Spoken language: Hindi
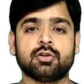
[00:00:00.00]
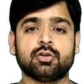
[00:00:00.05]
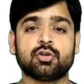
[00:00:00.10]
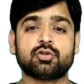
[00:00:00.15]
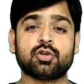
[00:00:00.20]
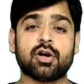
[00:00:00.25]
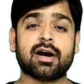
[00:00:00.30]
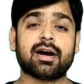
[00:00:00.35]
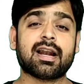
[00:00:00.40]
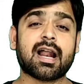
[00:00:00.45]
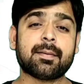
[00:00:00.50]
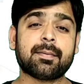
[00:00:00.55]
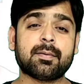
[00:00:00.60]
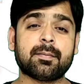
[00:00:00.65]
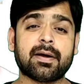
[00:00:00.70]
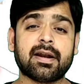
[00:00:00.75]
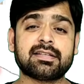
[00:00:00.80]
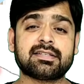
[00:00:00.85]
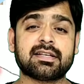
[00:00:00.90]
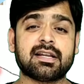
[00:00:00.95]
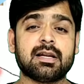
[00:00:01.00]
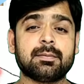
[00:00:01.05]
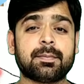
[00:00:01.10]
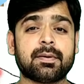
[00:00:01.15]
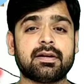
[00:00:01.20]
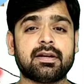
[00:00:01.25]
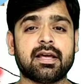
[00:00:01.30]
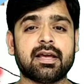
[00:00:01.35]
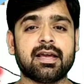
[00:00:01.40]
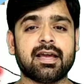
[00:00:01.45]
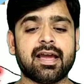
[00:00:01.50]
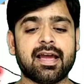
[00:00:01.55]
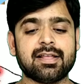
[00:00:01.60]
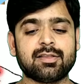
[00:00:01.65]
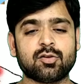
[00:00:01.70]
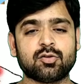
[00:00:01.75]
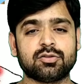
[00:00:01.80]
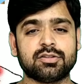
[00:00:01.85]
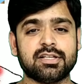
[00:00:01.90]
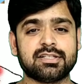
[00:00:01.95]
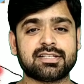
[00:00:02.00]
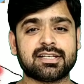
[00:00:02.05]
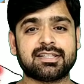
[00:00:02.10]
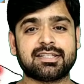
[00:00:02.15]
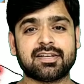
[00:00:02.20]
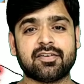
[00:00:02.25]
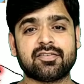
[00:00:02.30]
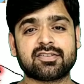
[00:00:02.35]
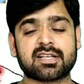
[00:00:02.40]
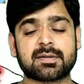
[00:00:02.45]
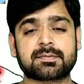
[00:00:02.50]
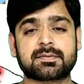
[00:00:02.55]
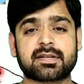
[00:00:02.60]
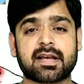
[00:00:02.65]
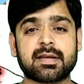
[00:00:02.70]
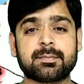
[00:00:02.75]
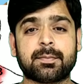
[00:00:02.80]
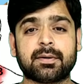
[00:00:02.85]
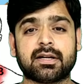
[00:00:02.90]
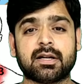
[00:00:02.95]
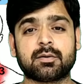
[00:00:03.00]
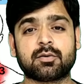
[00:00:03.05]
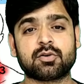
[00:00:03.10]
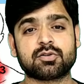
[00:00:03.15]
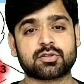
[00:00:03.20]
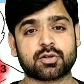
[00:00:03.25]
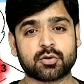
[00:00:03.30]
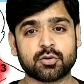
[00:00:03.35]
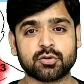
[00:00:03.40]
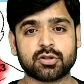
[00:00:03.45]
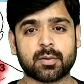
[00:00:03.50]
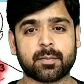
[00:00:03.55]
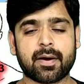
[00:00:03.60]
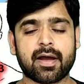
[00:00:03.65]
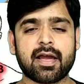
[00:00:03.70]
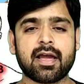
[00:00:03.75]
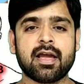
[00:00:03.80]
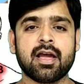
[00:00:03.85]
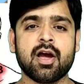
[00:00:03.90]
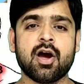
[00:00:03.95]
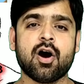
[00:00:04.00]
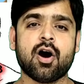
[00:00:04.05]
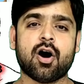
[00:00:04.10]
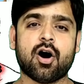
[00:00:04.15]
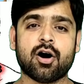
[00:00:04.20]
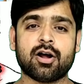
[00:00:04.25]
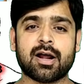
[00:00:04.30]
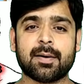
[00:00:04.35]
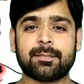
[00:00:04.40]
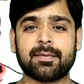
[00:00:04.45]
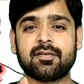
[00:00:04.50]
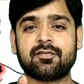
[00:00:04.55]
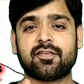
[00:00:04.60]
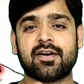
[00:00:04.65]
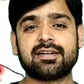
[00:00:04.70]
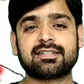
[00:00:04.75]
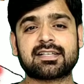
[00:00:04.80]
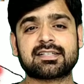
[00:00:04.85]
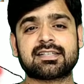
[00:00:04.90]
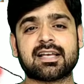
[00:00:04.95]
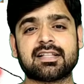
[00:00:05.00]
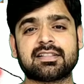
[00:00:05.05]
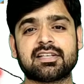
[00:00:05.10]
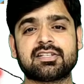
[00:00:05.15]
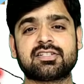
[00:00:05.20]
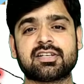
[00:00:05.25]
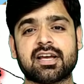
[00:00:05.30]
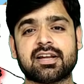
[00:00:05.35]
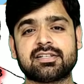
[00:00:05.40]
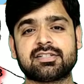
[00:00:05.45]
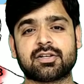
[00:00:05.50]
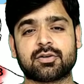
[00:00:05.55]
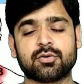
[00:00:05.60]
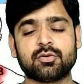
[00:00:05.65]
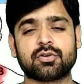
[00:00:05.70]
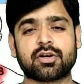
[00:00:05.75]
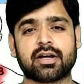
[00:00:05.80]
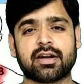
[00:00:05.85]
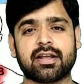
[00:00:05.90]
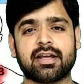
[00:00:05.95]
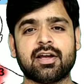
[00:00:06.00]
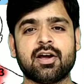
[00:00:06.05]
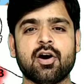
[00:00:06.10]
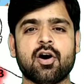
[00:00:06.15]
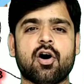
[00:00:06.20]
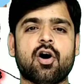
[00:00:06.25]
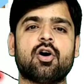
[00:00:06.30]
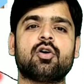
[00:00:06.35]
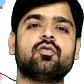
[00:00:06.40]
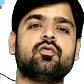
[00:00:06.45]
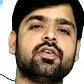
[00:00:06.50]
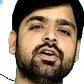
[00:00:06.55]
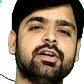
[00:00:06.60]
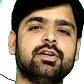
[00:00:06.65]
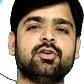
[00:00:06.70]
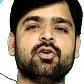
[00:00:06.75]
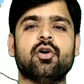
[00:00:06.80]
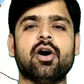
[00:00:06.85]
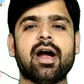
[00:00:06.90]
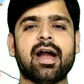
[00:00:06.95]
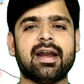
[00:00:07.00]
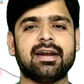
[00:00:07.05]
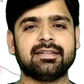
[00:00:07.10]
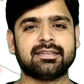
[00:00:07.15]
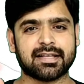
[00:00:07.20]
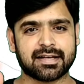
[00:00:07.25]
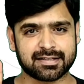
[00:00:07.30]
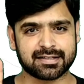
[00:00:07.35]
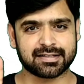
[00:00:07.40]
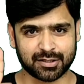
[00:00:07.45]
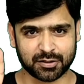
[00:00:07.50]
दोस्तों अगर आप हमारे चैनल पर नए हैं तो नीचे दिए हुए सब्सक्राइब बटन को जरूर दबाएं और अपने फ्रेंड्स के साथ शेयर जरूर करें और वीडियो एंड तक